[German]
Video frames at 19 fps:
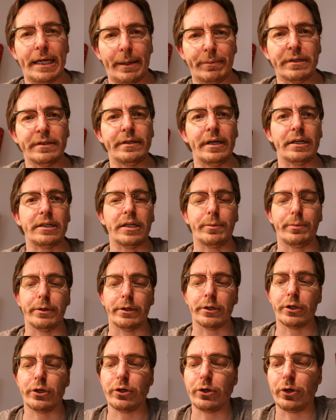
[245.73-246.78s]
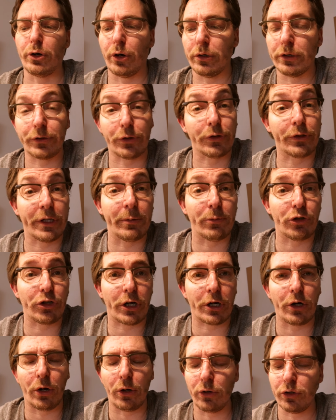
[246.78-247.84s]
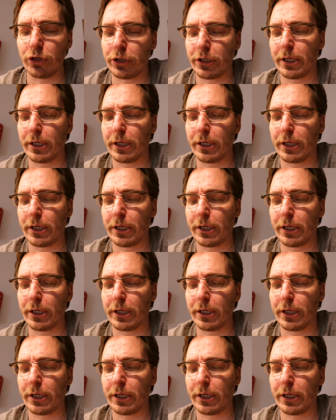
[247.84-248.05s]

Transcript: Ich habe gesagt, ich bin Co systemischer Coach.